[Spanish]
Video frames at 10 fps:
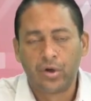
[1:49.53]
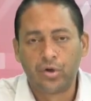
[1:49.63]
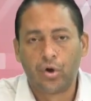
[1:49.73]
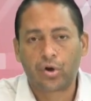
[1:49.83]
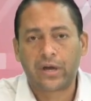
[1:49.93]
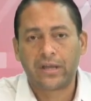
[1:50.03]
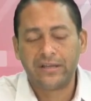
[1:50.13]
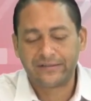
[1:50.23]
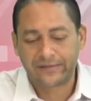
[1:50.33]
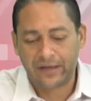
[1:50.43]
lo que
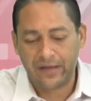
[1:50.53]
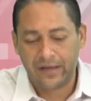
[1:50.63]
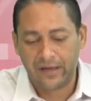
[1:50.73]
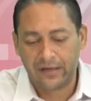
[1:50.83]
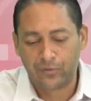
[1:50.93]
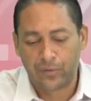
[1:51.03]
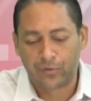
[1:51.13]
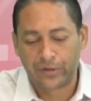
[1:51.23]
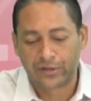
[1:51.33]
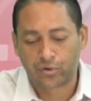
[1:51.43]
dice el
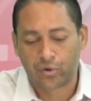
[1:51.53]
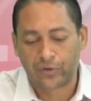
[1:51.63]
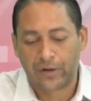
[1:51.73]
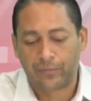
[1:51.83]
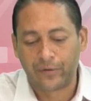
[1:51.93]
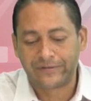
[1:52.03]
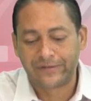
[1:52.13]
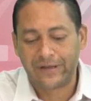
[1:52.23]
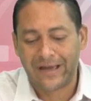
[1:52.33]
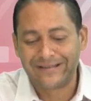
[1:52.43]
nuevo director de la
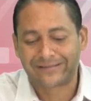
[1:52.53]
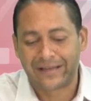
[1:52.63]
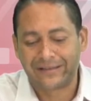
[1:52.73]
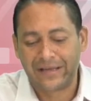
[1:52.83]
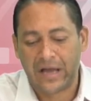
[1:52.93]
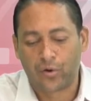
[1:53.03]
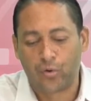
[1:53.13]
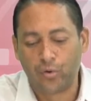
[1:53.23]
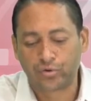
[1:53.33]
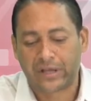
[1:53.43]
policía en Santiago,
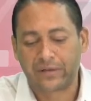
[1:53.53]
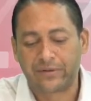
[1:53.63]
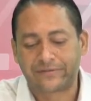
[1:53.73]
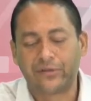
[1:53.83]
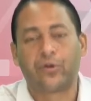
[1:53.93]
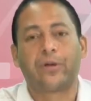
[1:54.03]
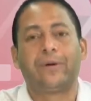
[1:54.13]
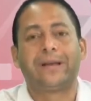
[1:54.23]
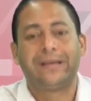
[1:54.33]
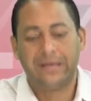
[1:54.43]
Junta de Vecinos de
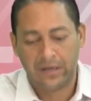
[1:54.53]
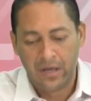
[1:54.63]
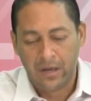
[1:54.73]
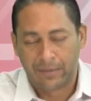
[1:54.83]
Baní,